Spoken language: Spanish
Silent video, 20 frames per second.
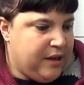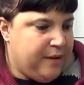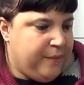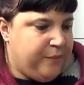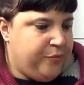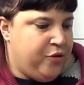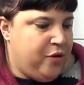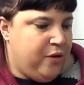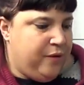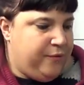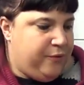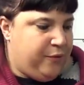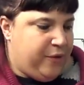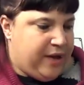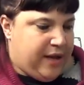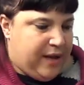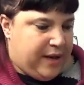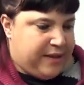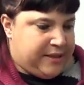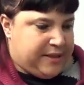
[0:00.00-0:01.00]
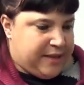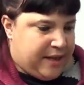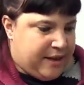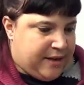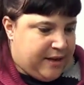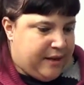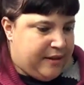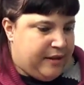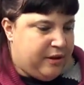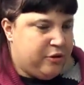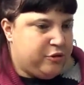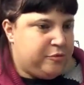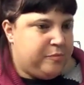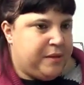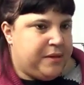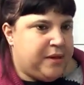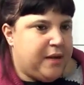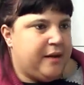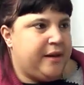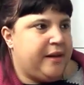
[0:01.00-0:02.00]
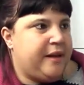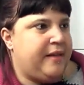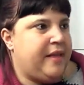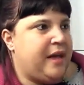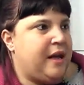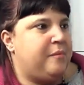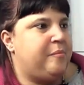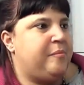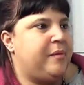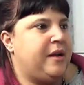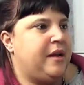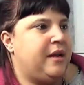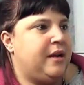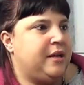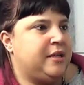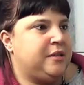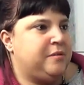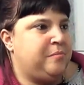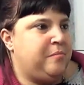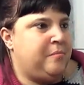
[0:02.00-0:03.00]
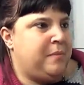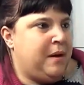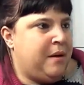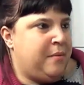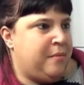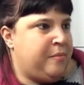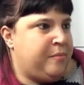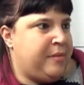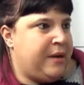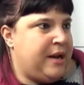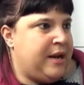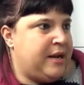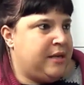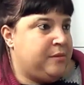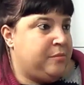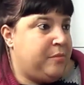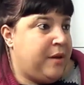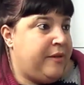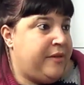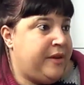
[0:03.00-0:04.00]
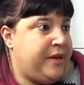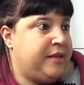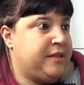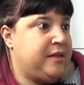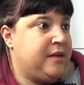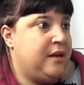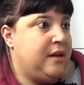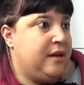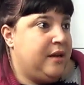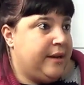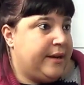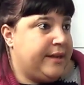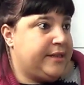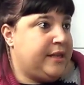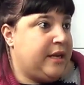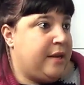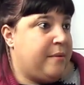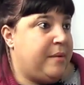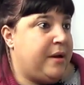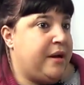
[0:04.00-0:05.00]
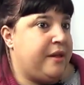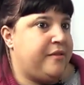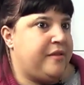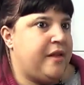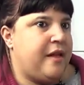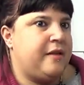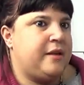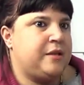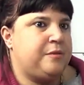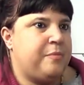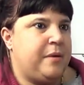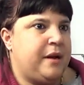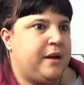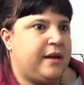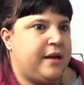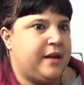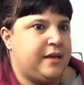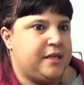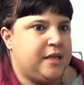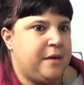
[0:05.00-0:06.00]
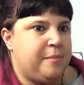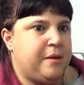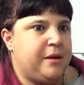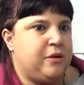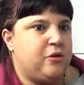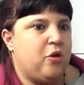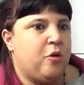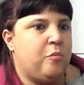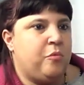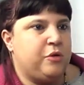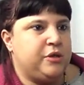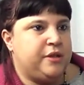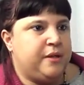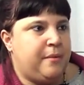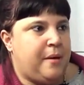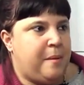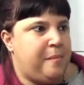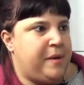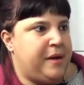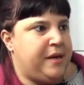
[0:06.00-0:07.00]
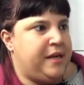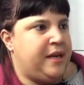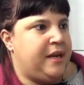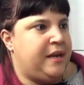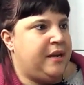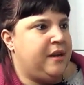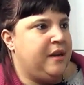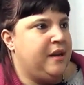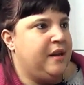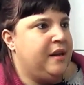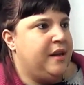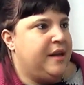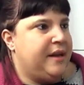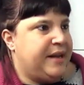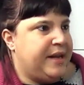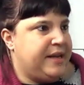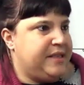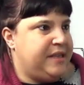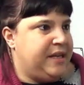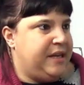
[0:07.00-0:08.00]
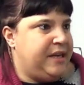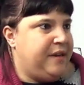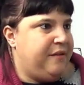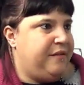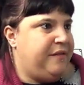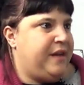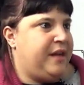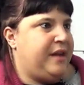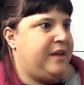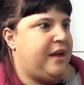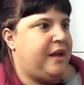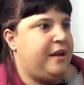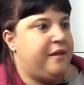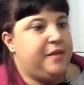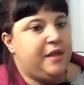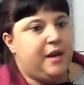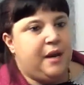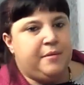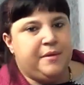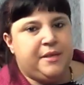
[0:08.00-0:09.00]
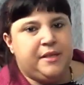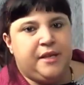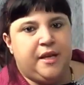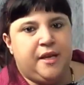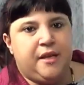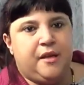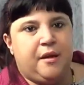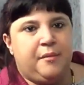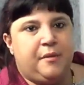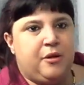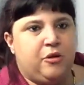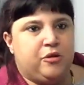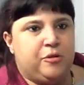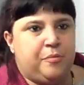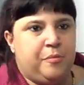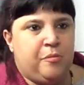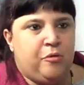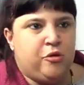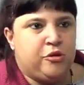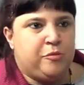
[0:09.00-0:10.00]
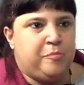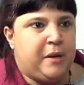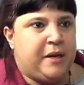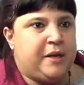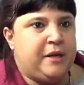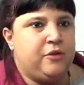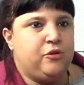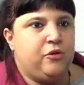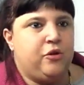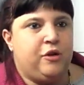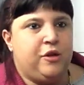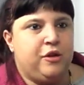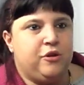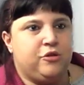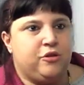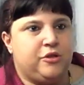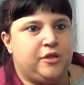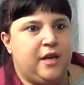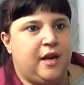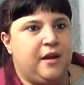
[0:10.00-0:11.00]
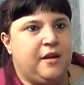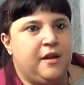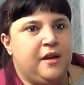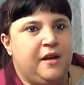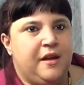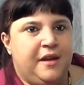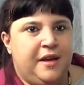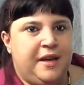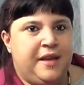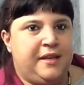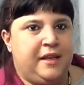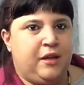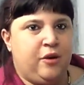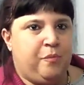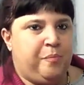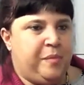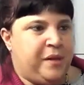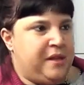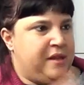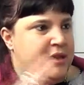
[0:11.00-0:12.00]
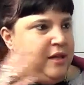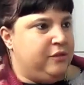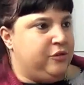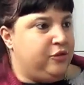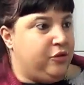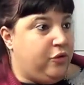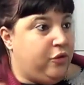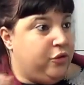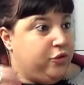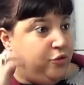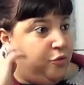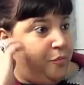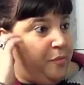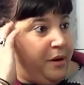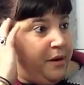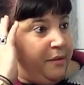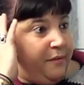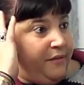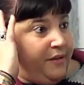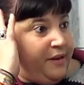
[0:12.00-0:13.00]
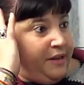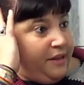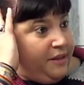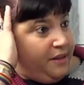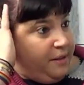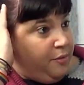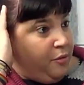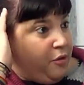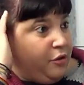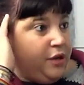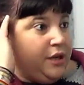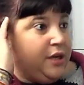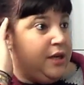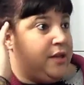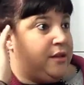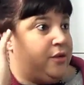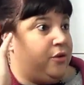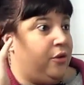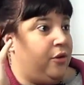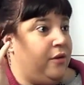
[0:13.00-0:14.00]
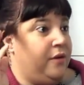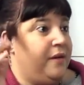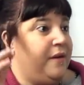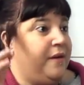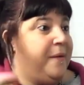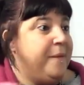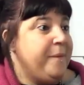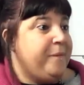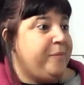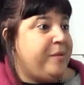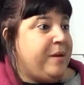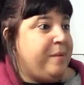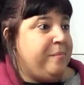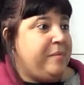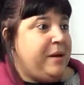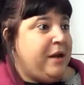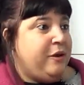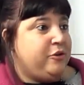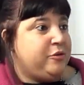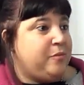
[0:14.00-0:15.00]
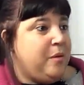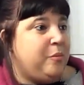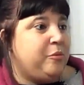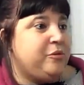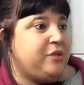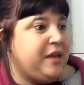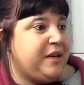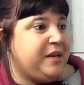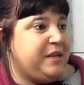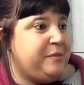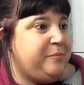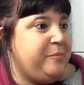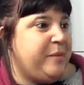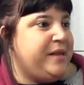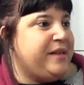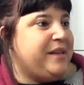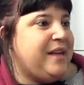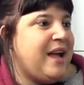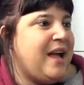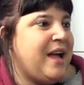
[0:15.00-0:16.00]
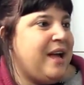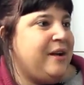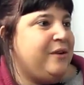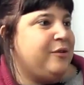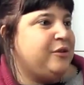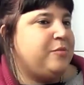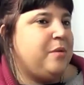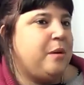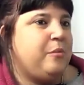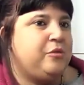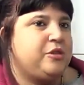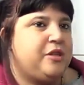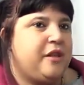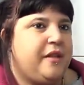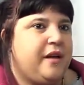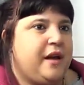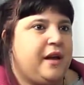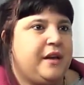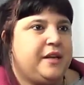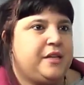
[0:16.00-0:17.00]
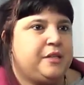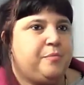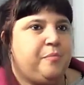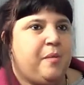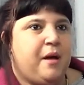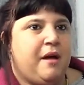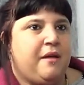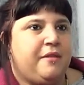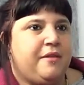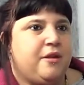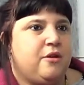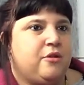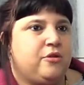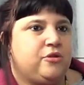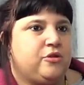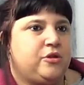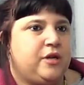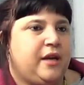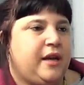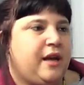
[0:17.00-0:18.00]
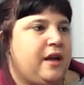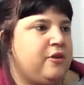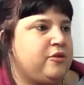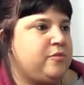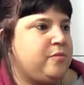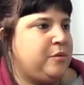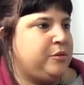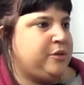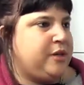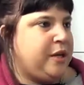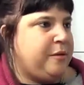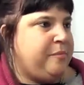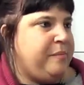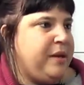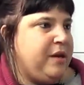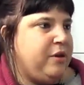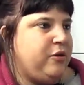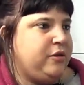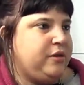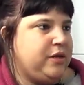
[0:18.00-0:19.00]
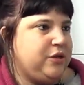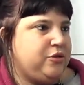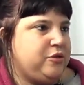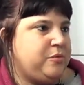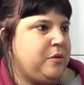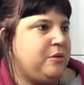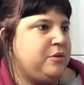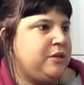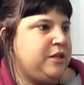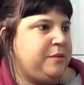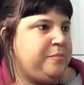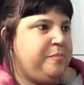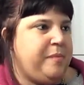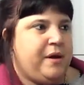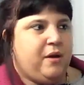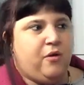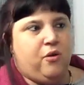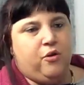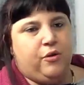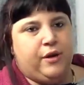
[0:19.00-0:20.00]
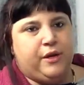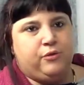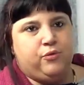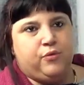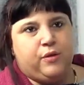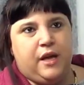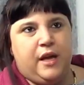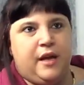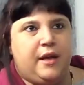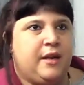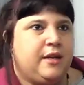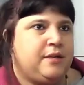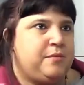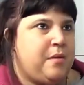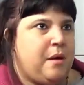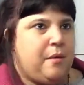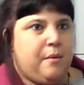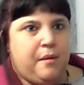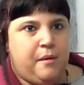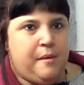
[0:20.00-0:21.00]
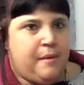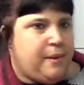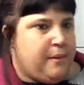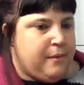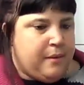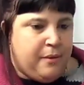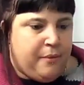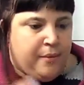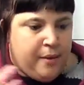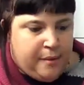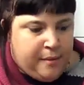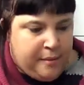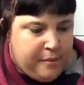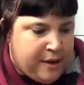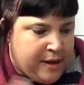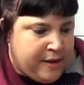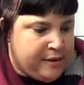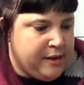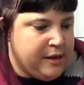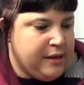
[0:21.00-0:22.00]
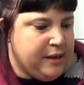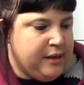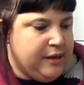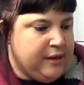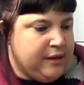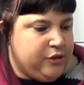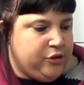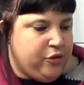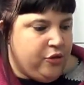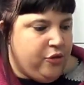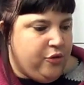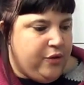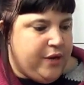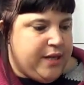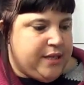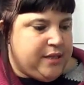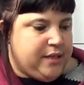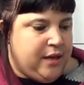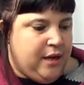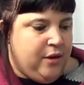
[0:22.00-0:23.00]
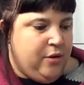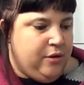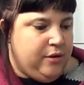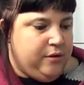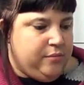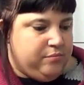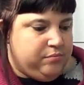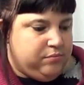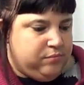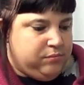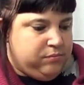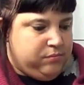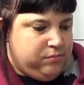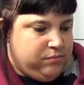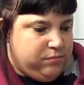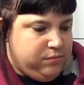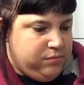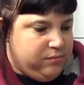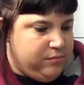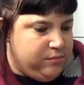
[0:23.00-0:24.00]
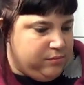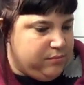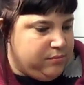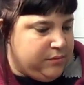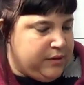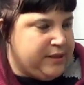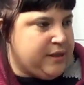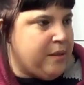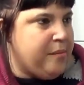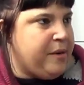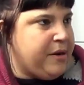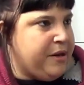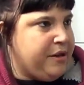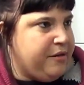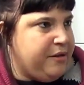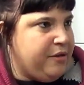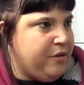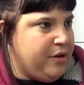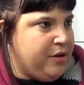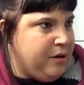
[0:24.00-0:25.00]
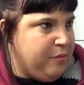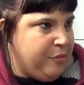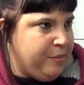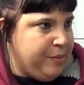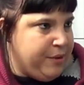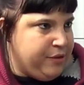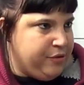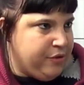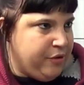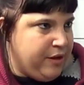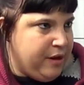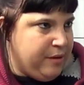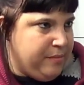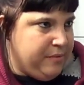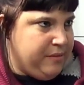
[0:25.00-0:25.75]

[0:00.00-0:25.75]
yo fui a la charla del hospital que dan para las, para las madres que están embarazadas para que sepan cómo se va a parir, qué significa, hice la visita, vi los, paritorios, o sea, y te lo pintan todo súper feliz y bonito, en plan, os vamos a respetar, os vamos a dejar espacios, no sé qué, os vamos a dar pelotas, os vamos a espejo, lo que tú quieras, bla, bla, bla, bla, bla, bla, Todo eso desapareció en el momento del,